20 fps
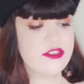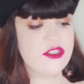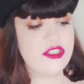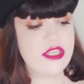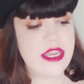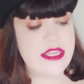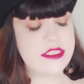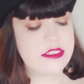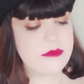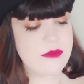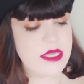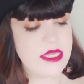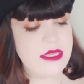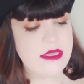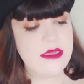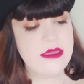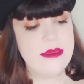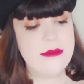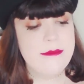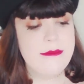
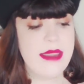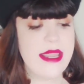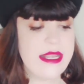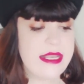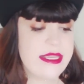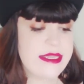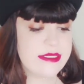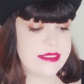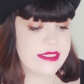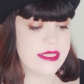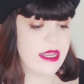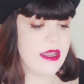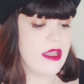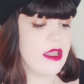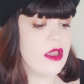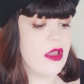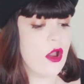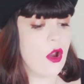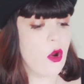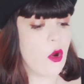jasmim, melissa,
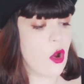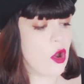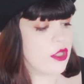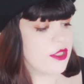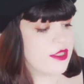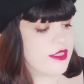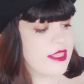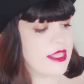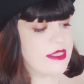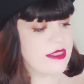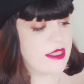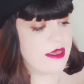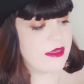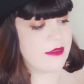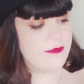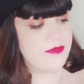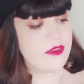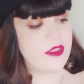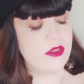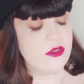
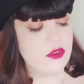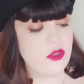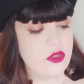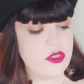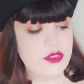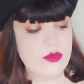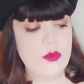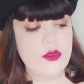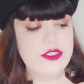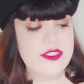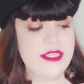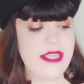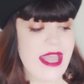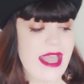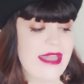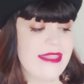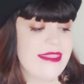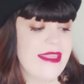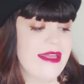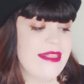hortelã, noz
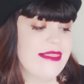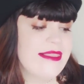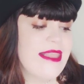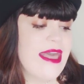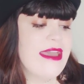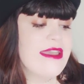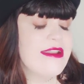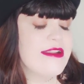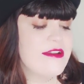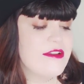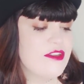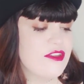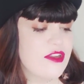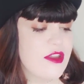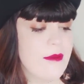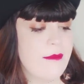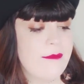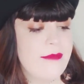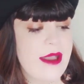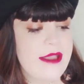moscada,
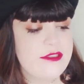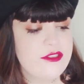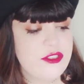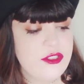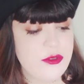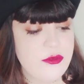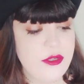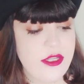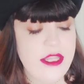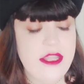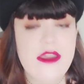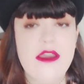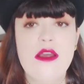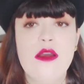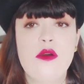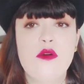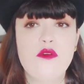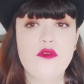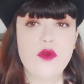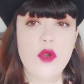laranja, patchouli,
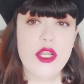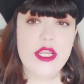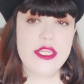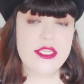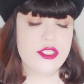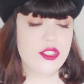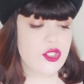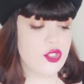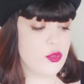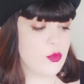folhas de